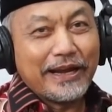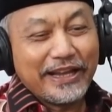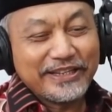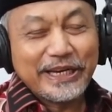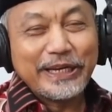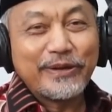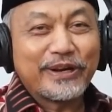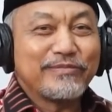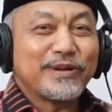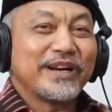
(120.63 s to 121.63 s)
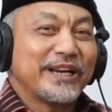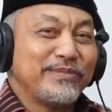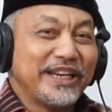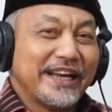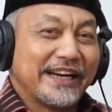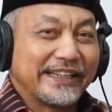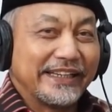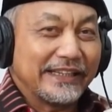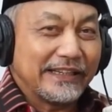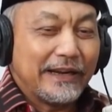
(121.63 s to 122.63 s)
uh, senior di berbagai bidang
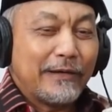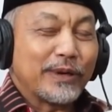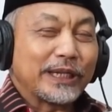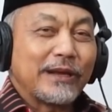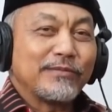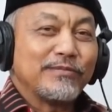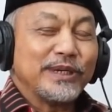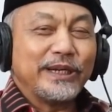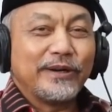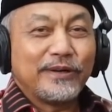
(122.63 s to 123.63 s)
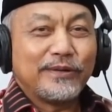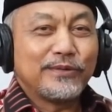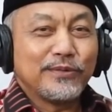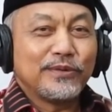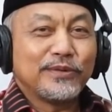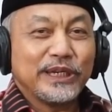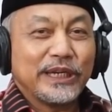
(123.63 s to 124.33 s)
ya. Pertama beliau dulu